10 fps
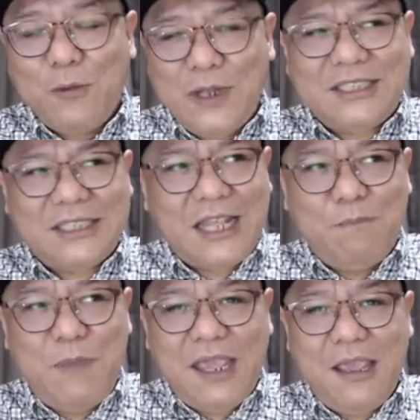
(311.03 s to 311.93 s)
will still
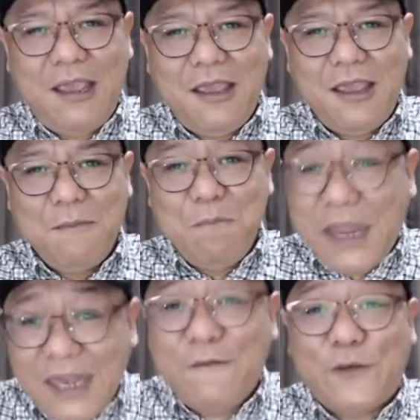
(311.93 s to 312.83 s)
be
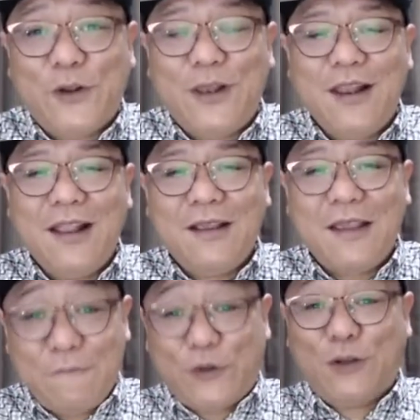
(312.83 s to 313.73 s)
meaningful
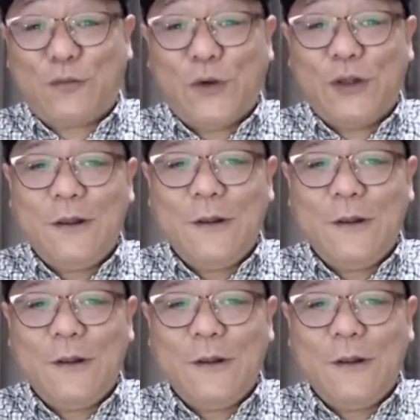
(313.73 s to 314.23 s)
and fruitful.